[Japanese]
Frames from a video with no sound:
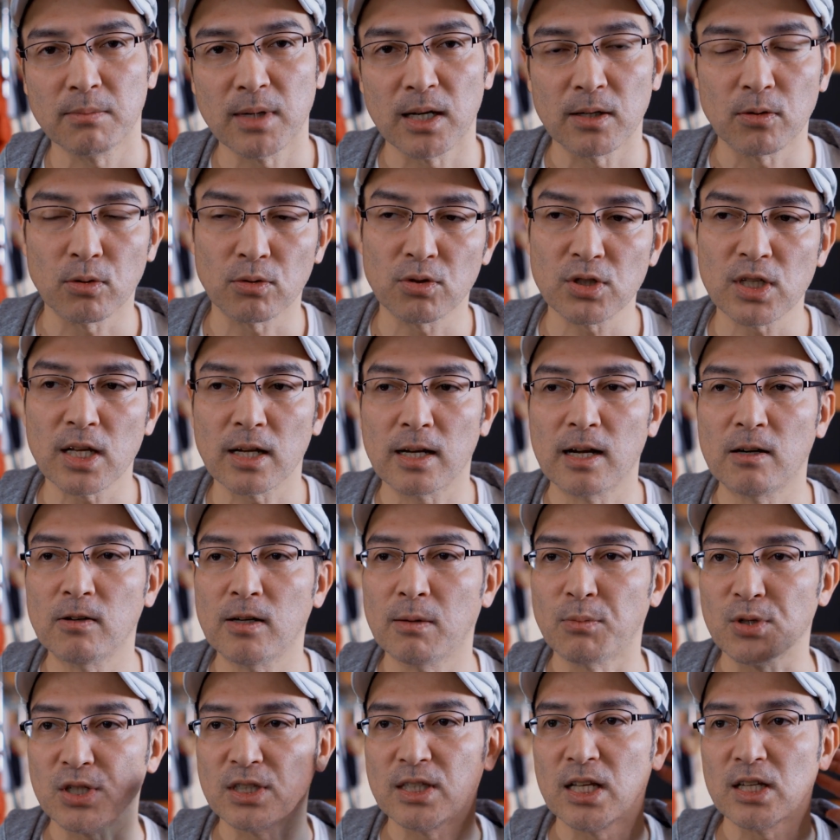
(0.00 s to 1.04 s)
まあひょっとしたら買う
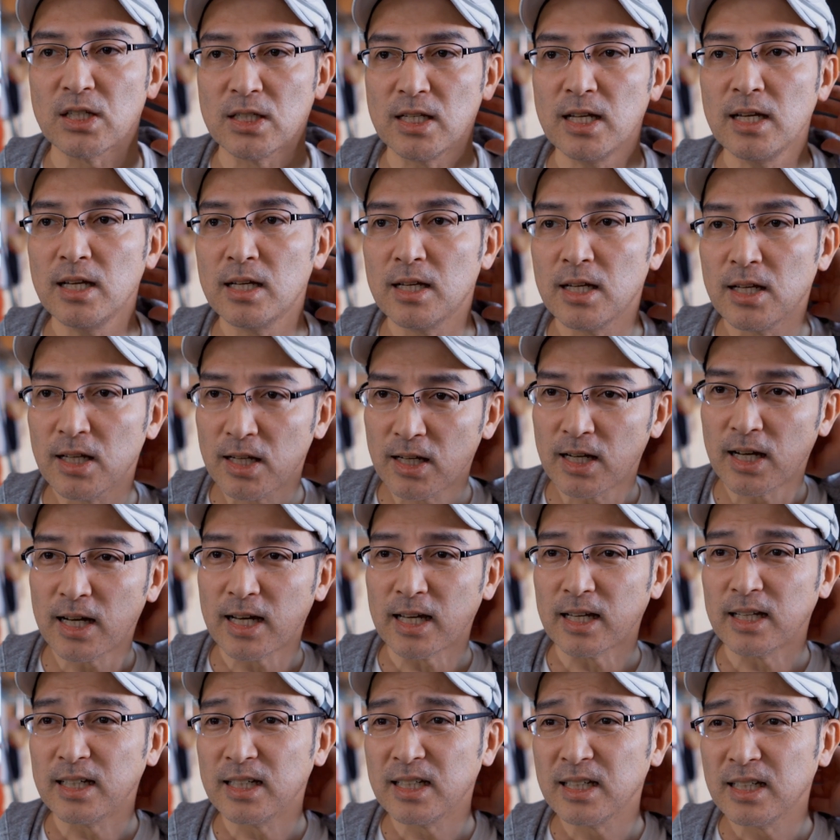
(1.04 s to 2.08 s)
かもしれないしね。
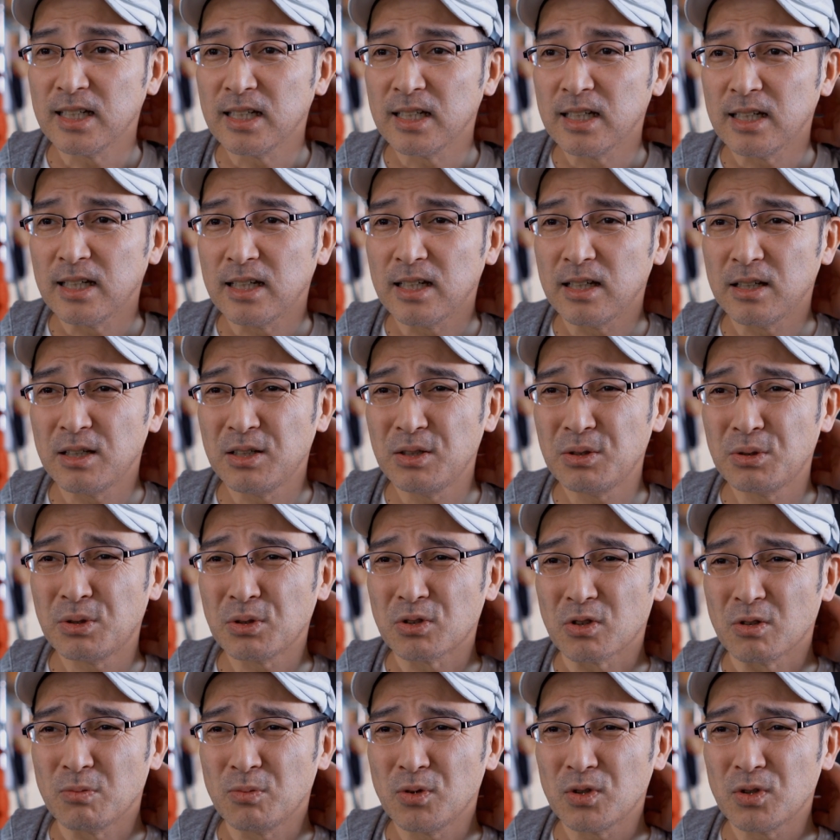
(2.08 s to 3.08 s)
はい。えー、いうことを